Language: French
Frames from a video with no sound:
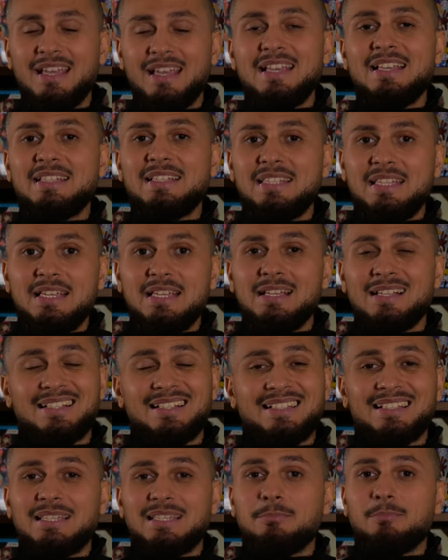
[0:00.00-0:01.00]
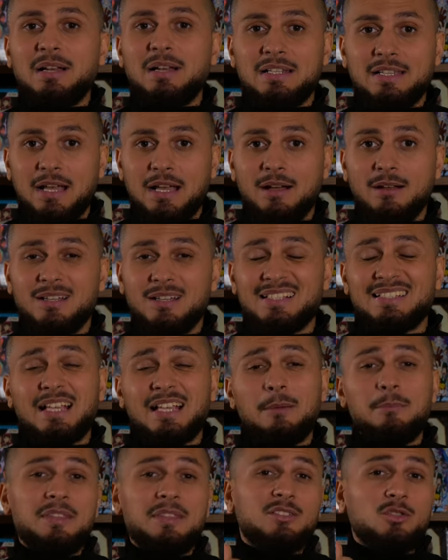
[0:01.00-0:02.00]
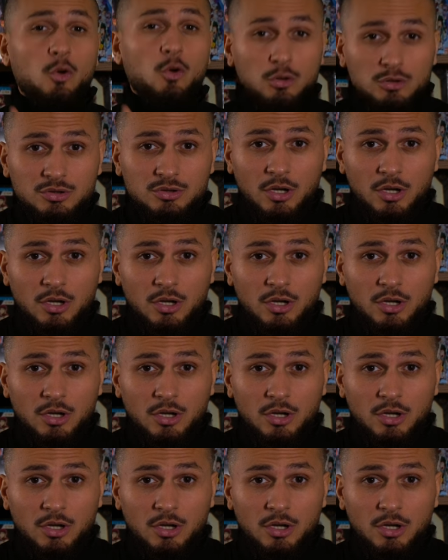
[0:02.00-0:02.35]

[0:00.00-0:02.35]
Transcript: Ici, c'était pas le cas. Ça a mis trop de